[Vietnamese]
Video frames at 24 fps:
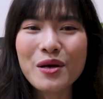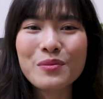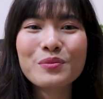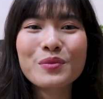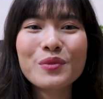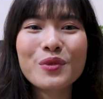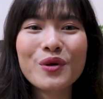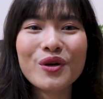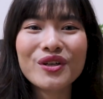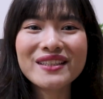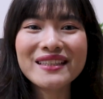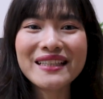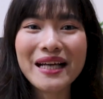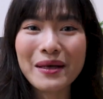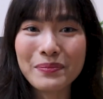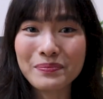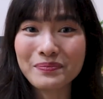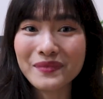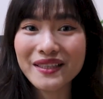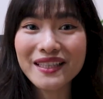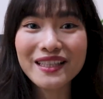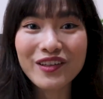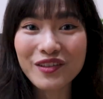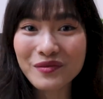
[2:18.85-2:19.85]
muốn gặp
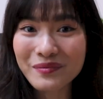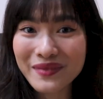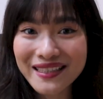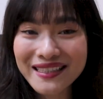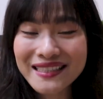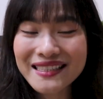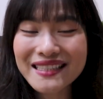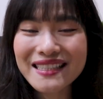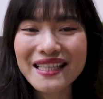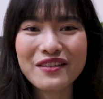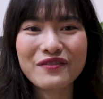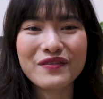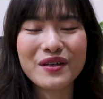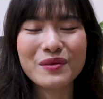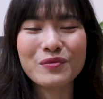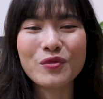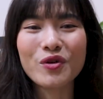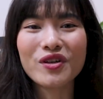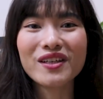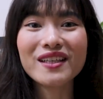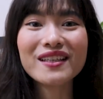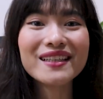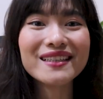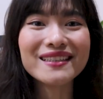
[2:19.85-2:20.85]
Elon Musk và
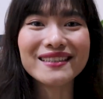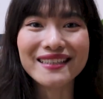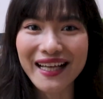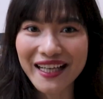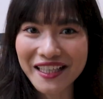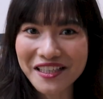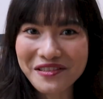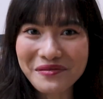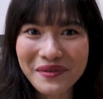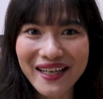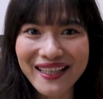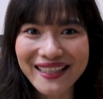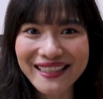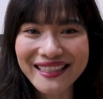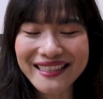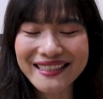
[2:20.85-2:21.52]
muốn ở cạnh ông ấy